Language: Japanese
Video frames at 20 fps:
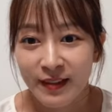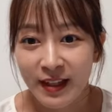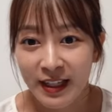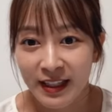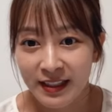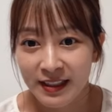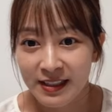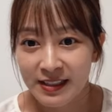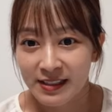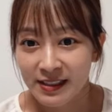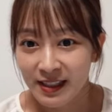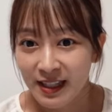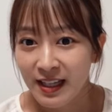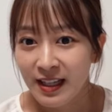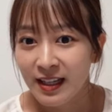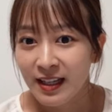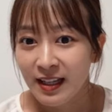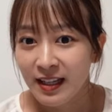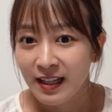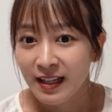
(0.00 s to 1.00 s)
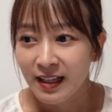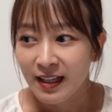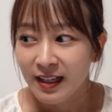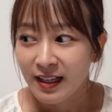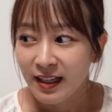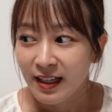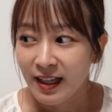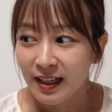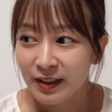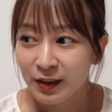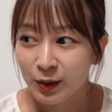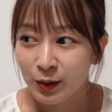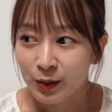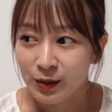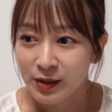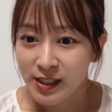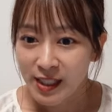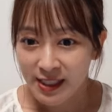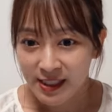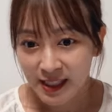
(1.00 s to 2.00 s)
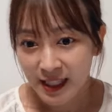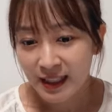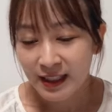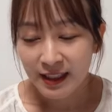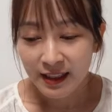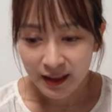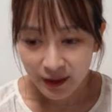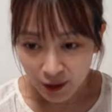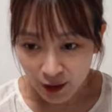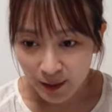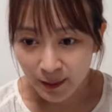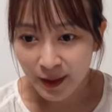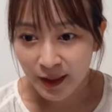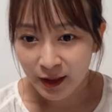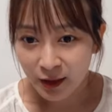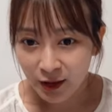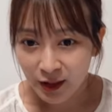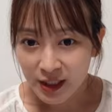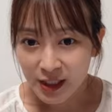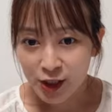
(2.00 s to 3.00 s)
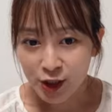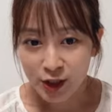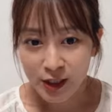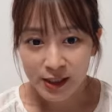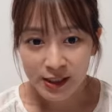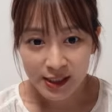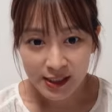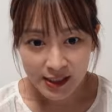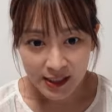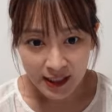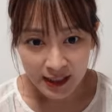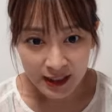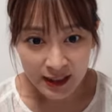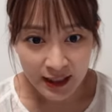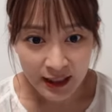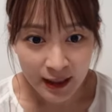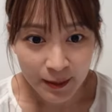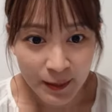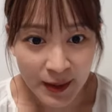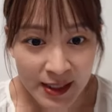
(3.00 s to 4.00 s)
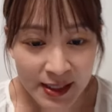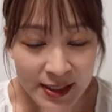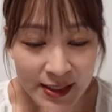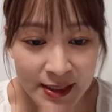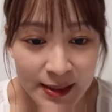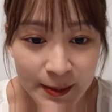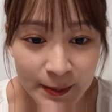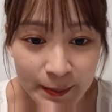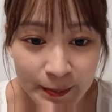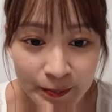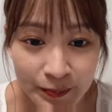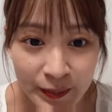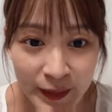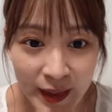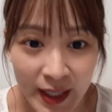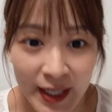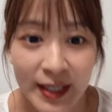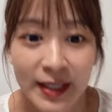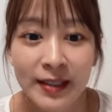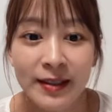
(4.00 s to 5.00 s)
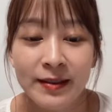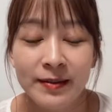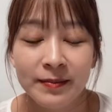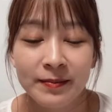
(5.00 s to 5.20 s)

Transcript: あれですねあのさせていただくイベントに出演させていただきますはい